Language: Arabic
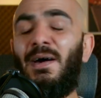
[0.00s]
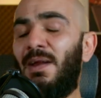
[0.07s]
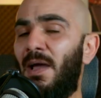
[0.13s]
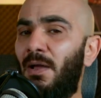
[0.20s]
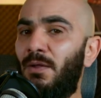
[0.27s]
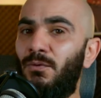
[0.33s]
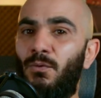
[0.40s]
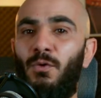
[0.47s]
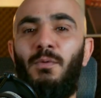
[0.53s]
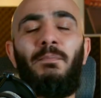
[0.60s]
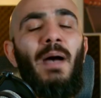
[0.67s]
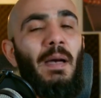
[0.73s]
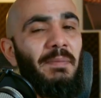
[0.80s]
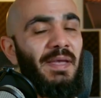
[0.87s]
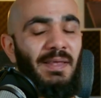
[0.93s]
رح نقول
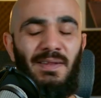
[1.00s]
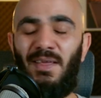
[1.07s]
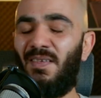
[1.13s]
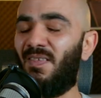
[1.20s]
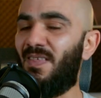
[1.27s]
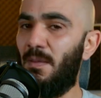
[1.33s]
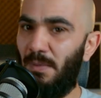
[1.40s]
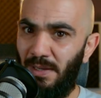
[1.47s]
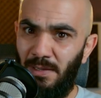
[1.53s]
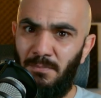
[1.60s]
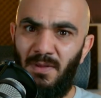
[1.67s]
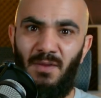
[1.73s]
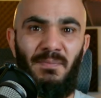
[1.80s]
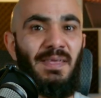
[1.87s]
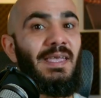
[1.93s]
ما بين
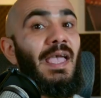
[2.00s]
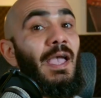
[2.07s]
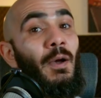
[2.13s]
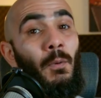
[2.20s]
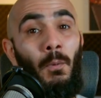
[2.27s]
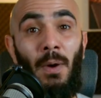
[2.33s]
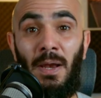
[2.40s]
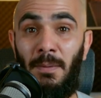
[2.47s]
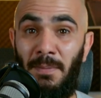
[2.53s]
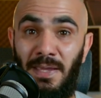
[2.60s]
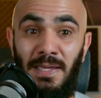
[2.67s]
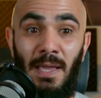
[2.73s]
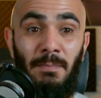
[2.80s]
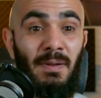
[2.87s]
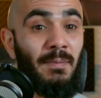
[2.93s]
السبعين بالمية والمية